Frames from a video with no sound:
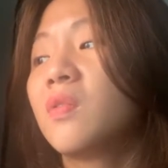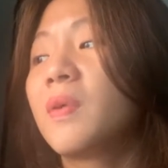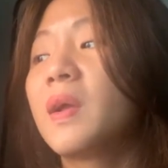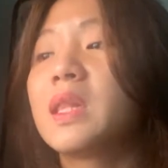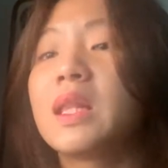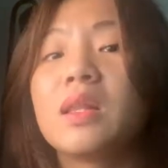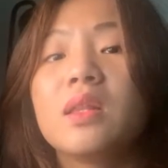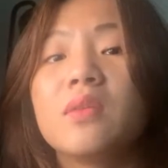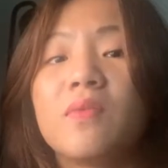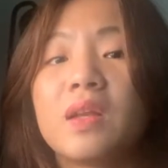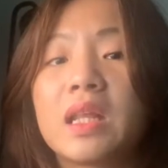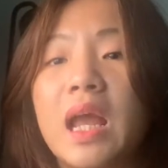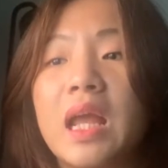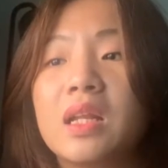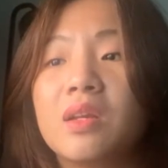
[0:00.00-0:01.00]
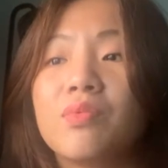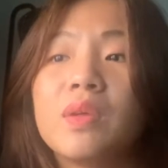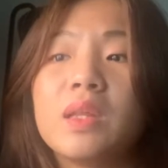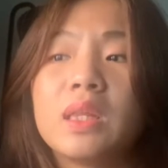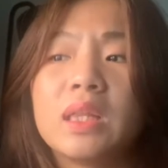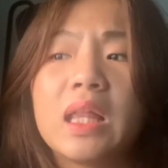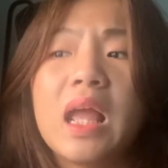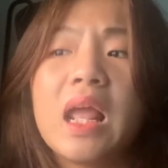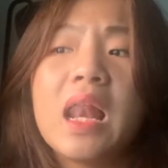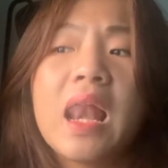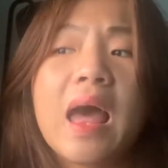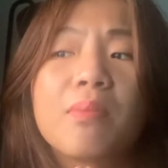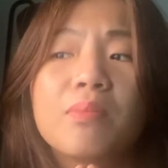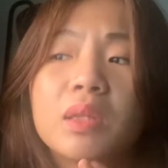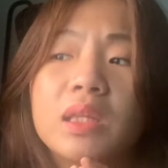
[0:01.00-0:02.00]
phát ra sự việc này thì Rin sẽ
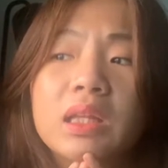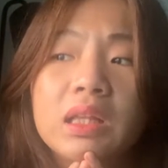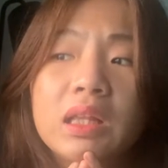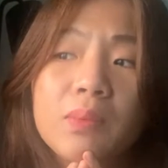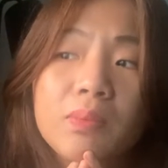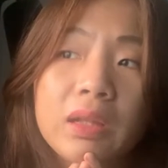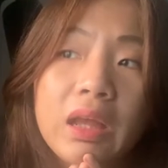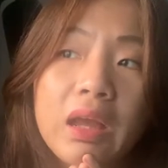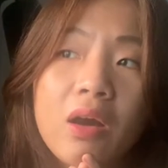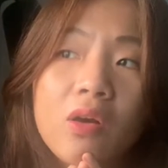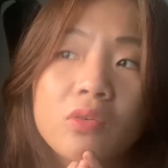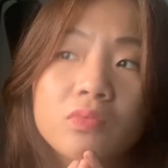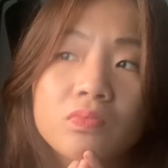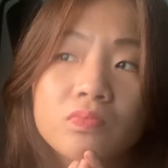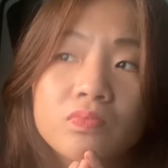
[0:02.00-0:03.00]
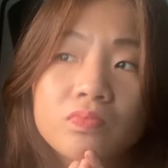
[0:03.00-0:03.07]
làm gì tiếp theo